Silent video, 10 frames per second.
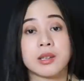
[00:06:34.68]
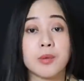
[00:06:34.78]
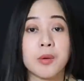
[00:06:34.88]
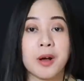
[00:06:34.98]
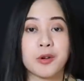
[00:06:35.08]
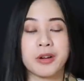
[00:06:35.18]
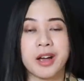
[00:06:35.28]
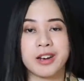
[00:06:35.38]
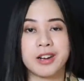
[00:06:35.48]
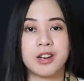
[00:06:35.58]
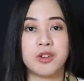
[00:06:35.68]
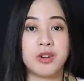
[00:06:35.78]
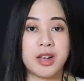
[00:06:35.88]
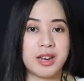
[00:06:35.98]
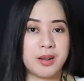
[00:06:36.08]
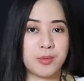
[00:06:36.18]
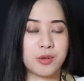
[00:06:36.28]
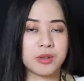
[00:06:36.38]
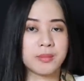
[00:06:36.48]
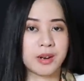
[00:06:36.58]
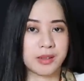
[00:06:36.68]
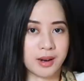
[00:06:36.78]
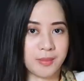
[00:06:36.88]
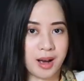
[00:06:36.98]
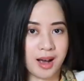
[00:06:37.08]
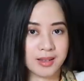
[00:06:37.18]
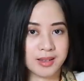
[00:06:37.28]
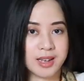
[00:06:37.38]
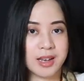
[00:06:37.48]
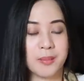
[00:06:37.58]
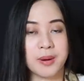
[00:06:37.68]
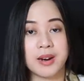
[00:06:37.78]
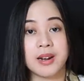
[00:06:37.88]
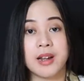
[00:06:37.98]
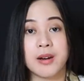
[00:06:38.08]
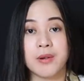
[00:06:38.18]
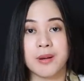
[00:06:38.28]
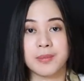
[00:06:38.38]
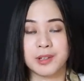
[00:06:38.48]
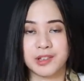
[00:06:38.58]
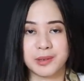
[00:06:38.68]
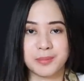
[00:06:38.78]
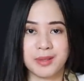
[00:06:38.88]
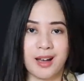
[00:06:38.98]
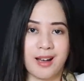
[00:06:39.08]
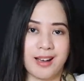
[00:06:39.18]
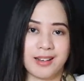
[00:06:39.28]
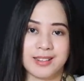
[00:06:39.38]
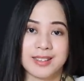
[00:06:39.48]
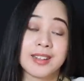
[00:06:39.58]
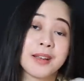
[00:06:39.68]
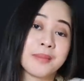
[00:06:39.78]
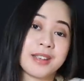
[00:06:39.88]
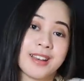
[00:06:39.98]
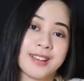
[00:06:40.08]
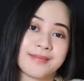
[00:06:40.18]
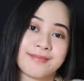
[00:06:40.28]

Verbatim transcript: Semua makhluk yang ada di dunia ini pun berterima kasih kepada Dewa Penciptaan selamanya.